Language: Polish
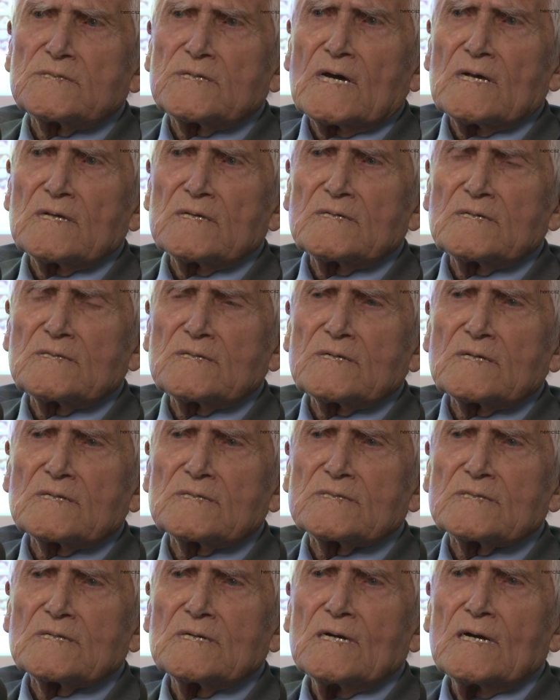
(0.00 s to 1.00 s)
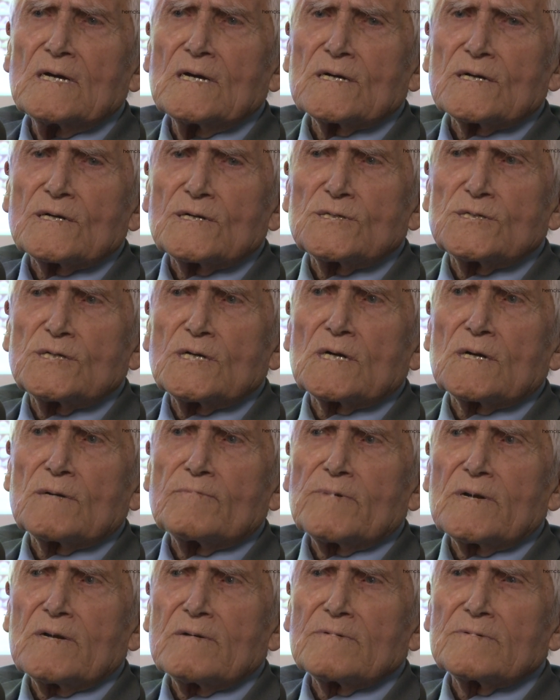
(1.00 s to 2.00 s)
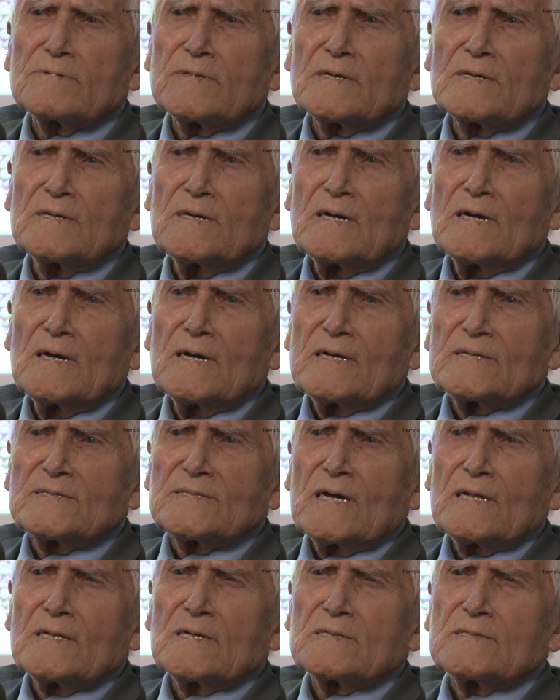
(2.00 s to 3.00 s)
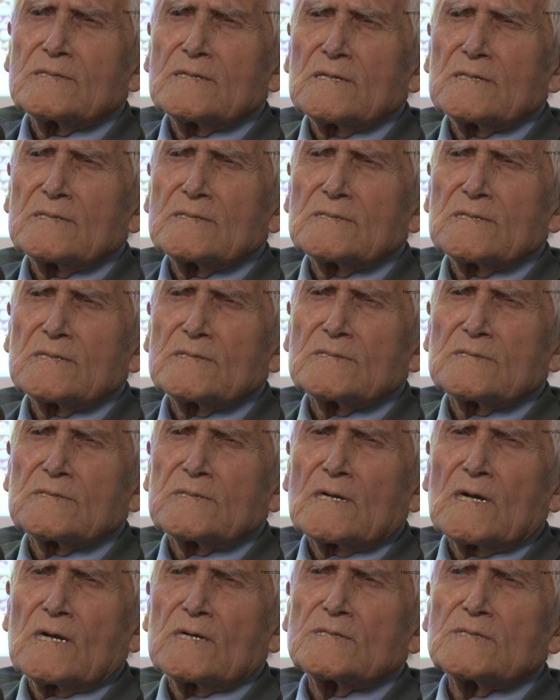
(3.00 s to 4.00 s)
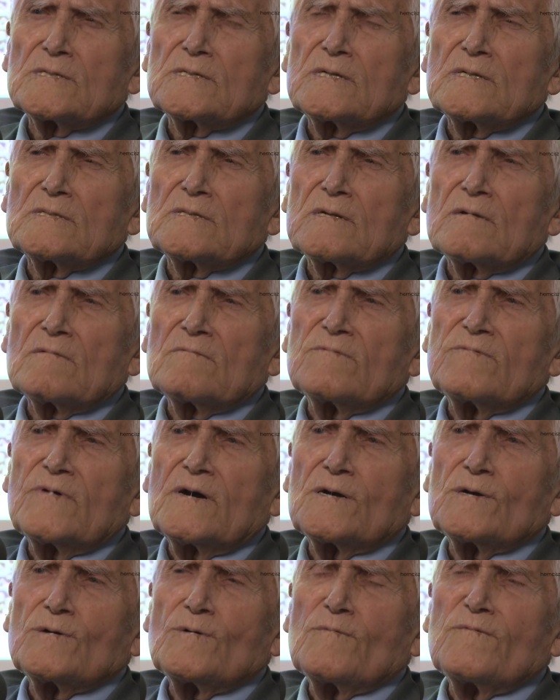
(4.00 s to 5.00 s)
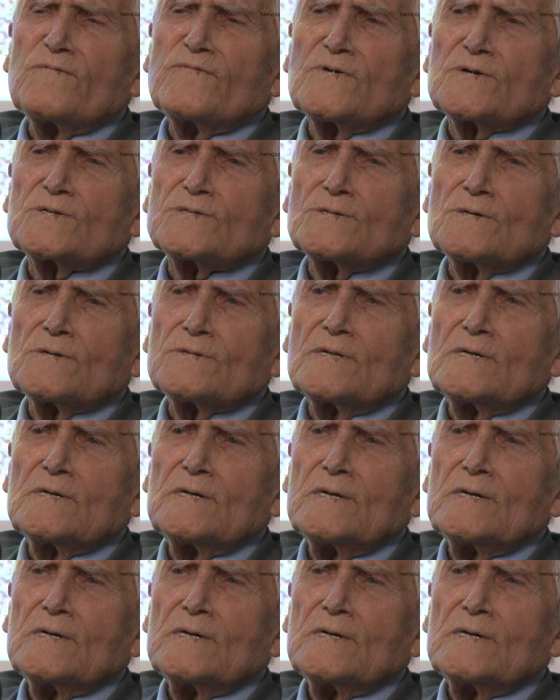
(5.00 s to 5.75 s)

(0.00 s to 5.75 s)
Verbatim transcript: cały czas krzyk, prawda cały czas te straszne tramwaje obwieszone